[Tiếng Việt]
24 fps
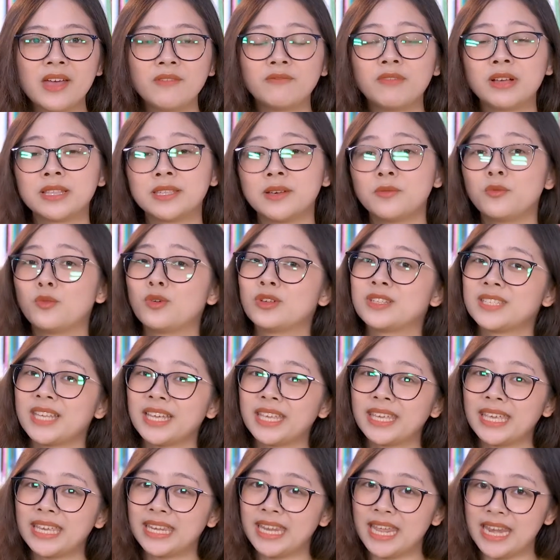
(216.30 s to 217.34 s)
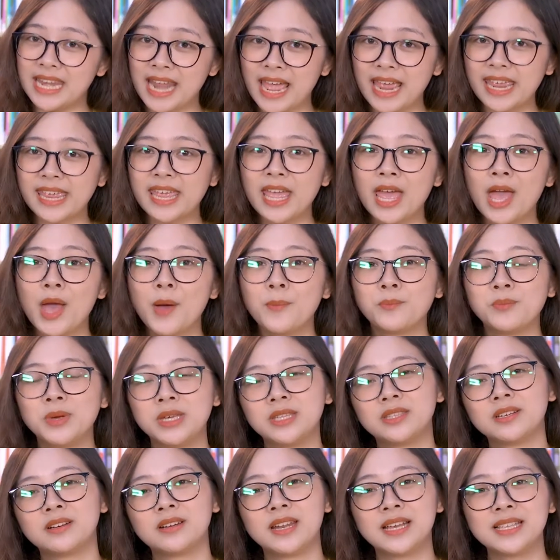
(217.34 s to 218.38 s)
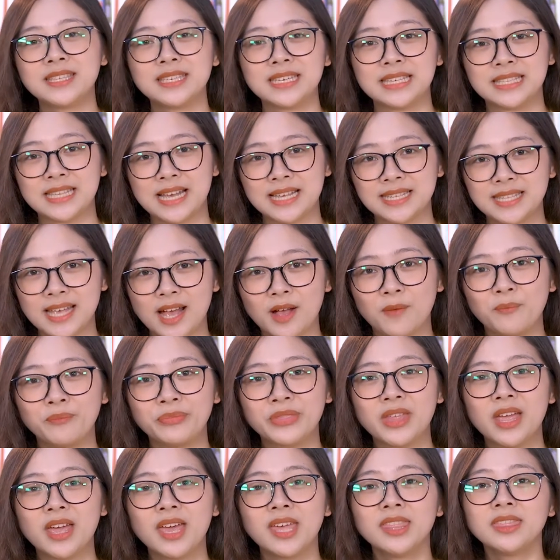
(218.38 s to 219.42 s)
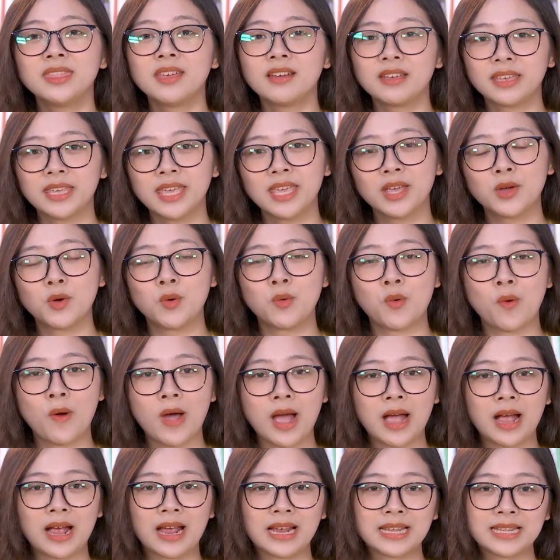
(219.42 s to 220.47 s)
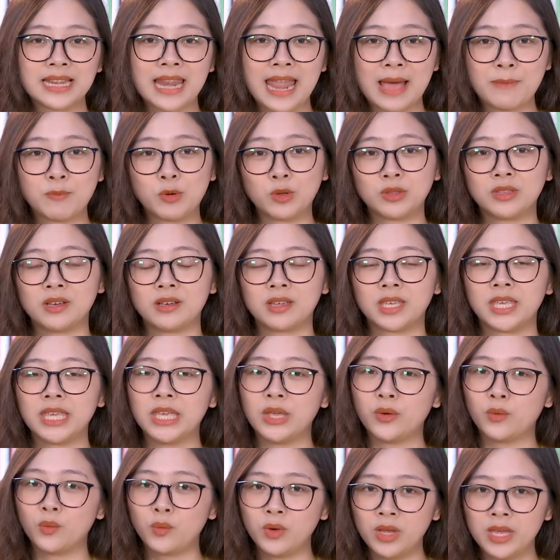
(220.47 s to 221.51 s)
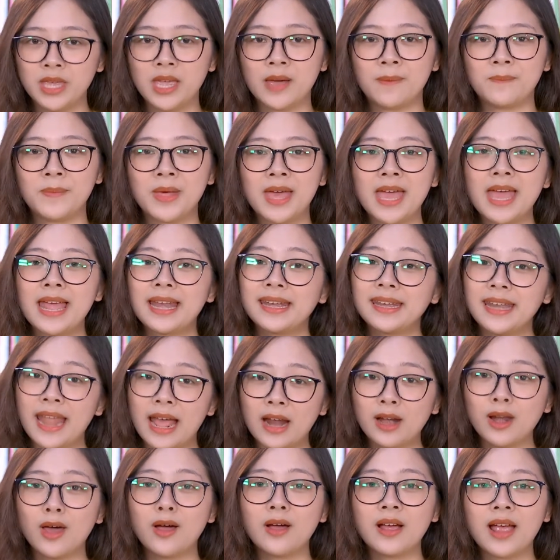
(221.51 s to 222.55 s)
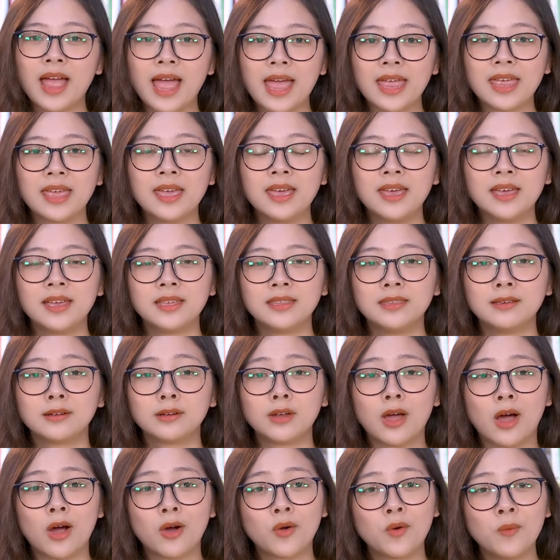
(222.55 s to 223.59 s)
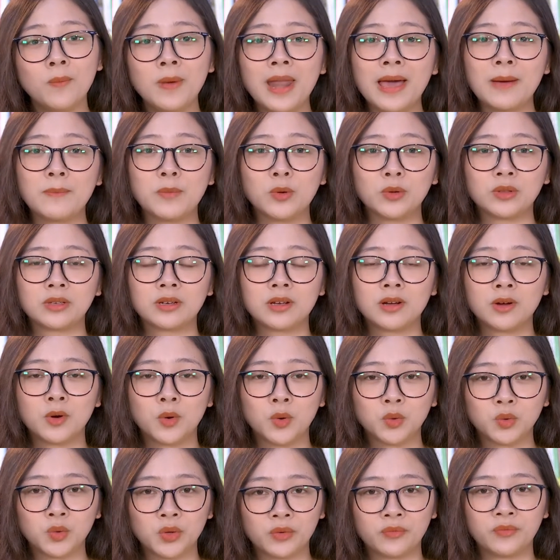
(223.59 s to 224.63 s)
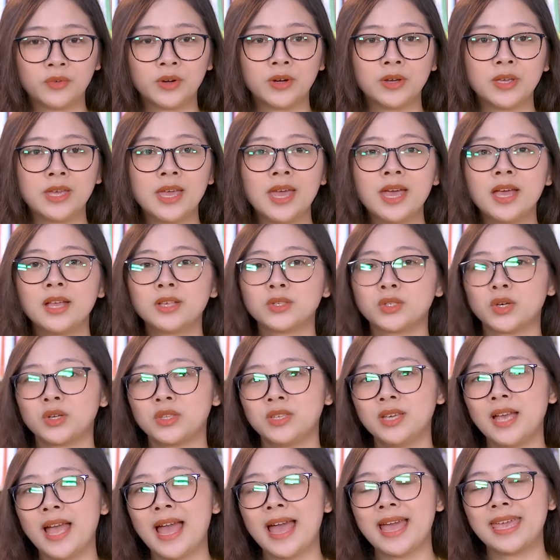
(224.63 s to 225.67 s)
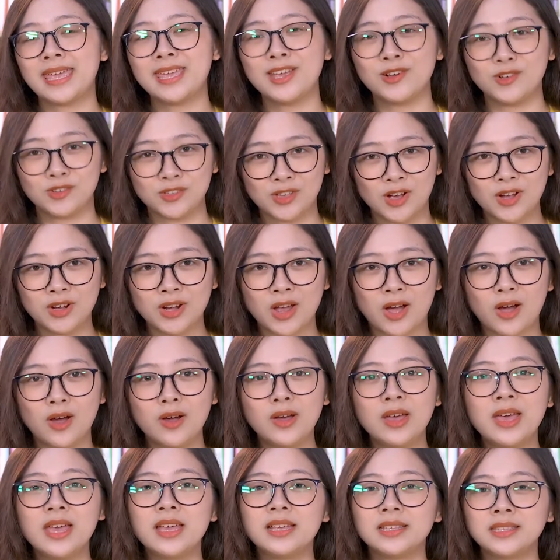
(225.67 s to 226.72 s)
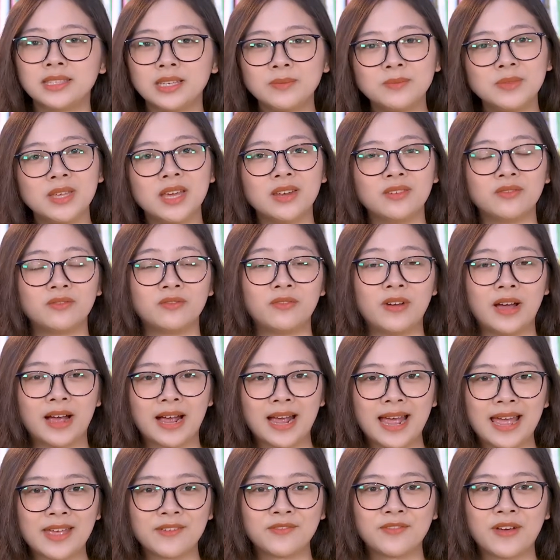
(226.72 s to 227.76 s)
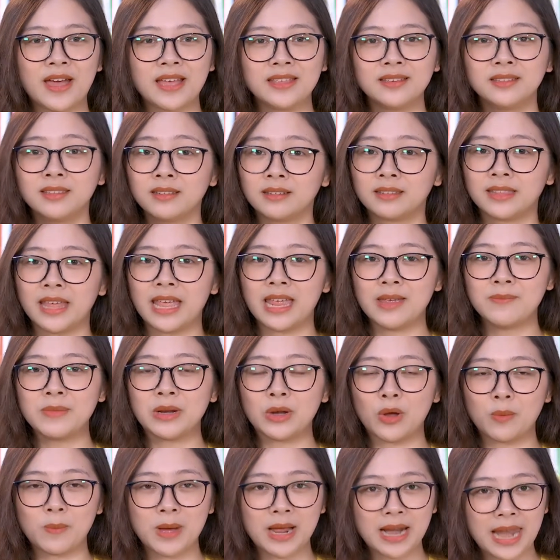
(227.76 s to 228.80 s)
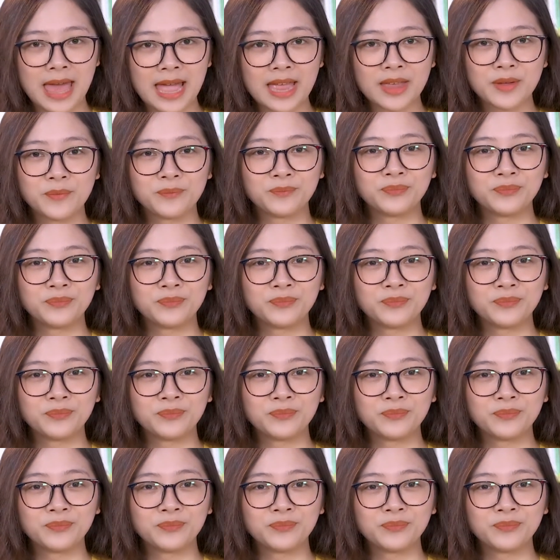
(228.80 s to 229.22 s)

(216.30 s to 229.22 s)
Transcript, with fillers: Và trong cuốn sách kinh điển này, Peter đã chỉ ra rằng thời kỳ khủng hoảng là một thời kỳ nguy hiểm, đáng lo ngại, nhưng đó cũng là một cơ hội tuyệt vời cho những ai hiểu rõ nó, chấp nhận và khai phá những thực tế mà nó mang lại.